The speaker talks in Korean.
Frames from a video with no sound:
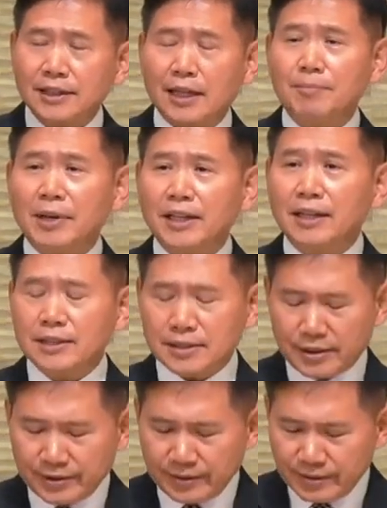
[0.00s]
잠깐만
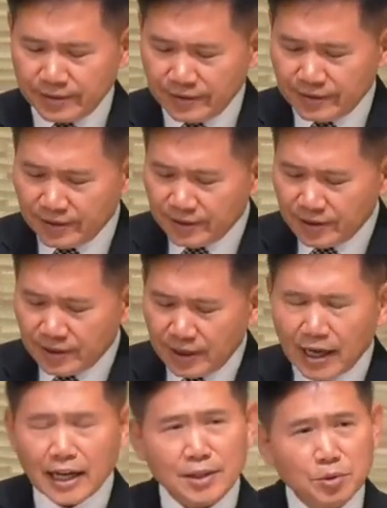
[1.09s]
기다리세요.
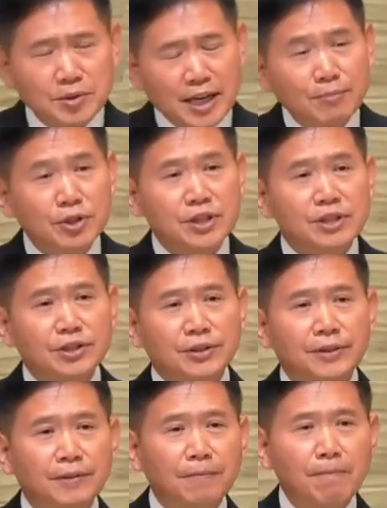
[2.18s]
하나님 좀 참으시죠.
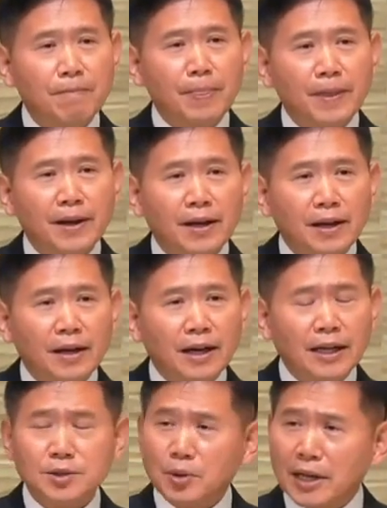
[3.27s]

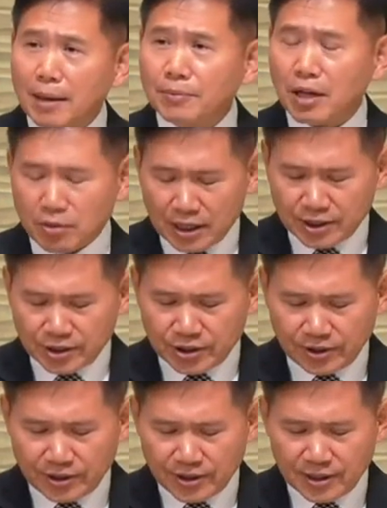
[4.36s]
하나님 좀 캄다운
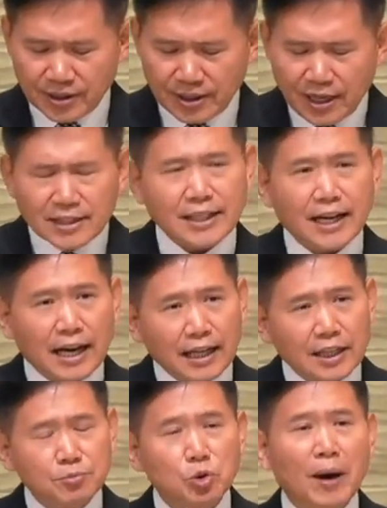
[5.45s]
하시죠. 제가
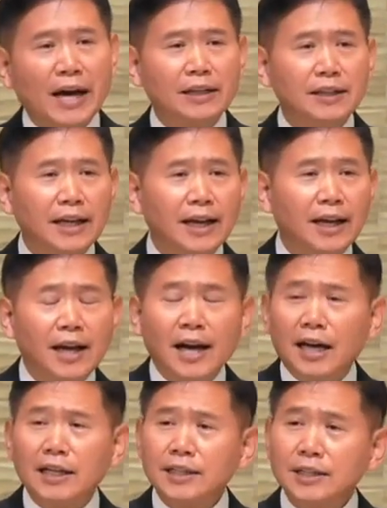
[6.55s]
하나님 좀 아는데
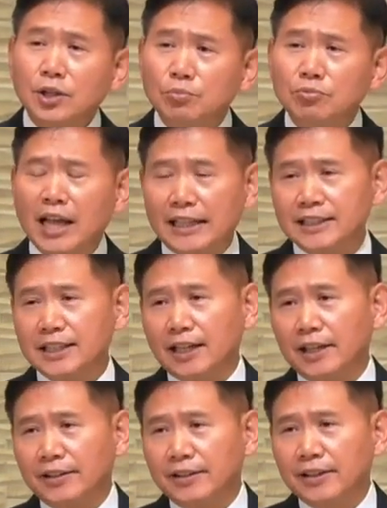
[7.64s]
하나님 그런 분
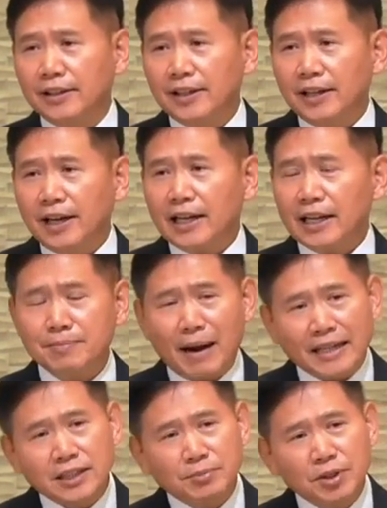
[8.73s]
아니잖아요. 하나님
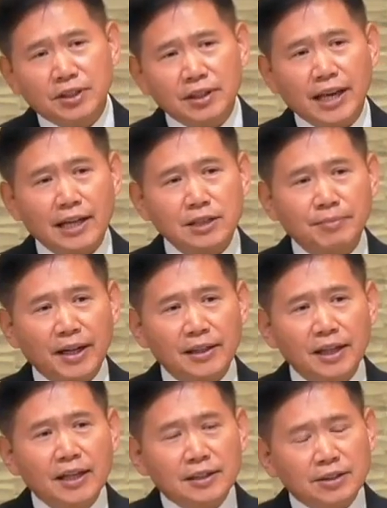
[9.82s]
말씀은 그렇게 하지만
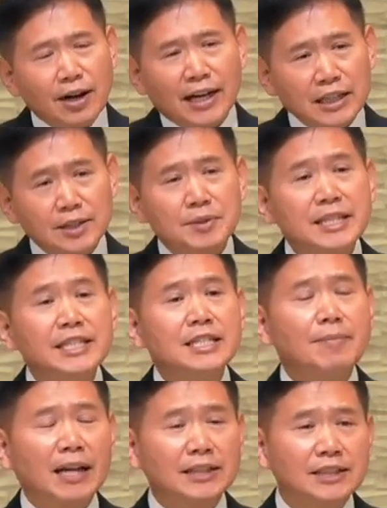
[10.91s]
그거 하나님
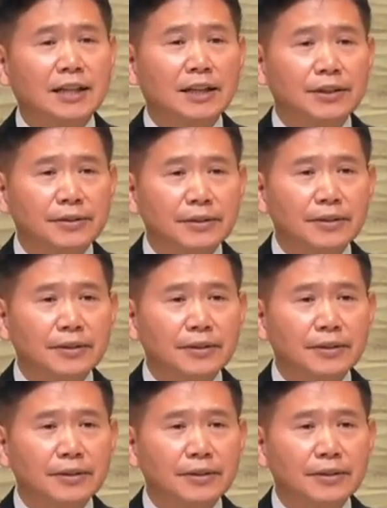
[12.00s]
진심 아니잖아요.